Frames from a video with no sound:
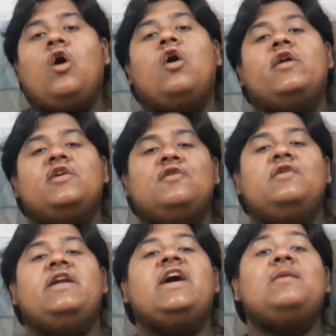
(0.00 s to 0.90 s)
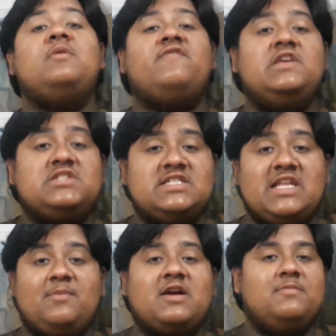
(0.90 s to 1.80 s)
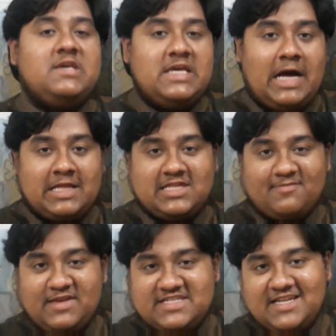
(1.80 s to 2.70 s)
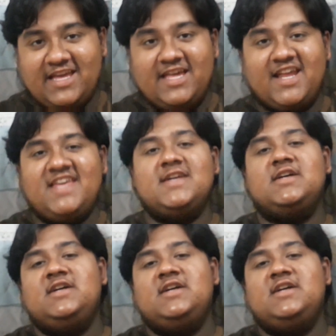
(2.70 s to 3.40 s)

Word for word: और ह्यूंडाई भी फ़ीचर देने में कभी आज तक पीछे नहीं रही